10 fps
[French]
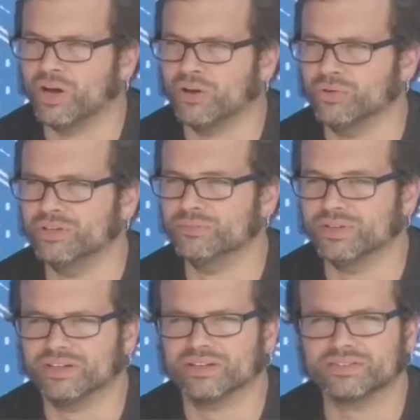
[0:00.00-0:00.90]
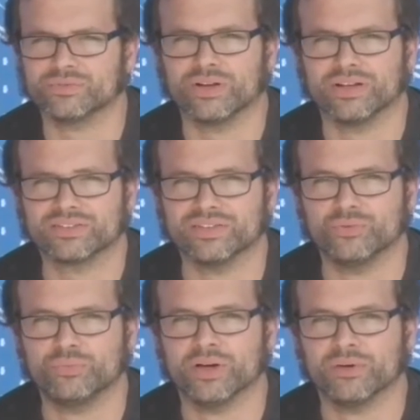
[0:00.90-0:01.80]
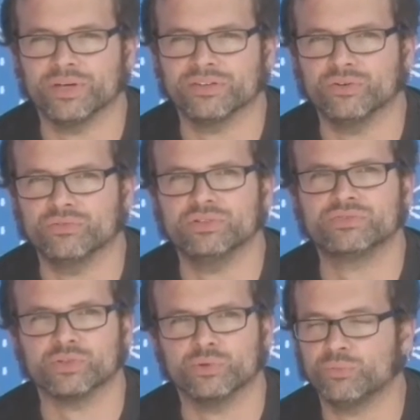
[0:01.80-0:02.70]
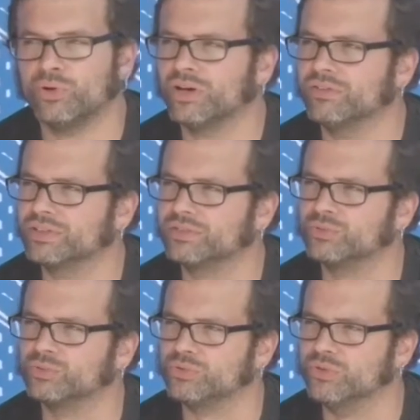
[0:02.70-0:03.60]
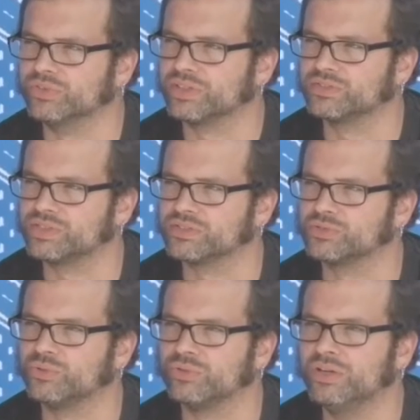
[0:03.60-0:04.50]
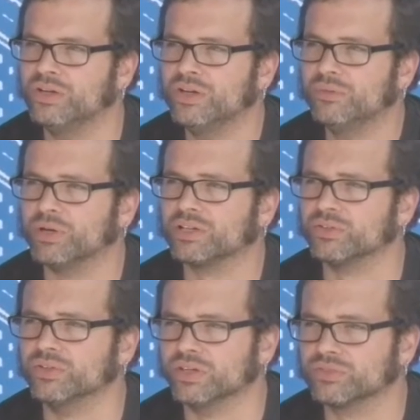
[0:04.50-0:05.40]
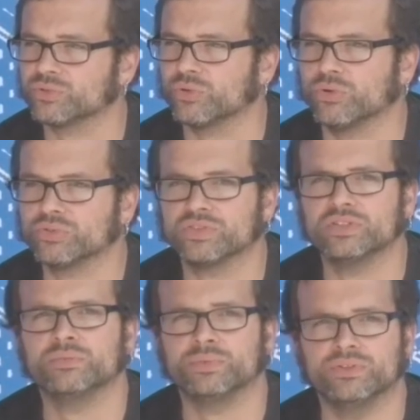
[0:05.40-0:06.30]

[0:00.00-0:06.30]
Bah oui, mais voilà, ça nous permet de vivre ce moment avec toutes nos associations partenaires sur Lancy,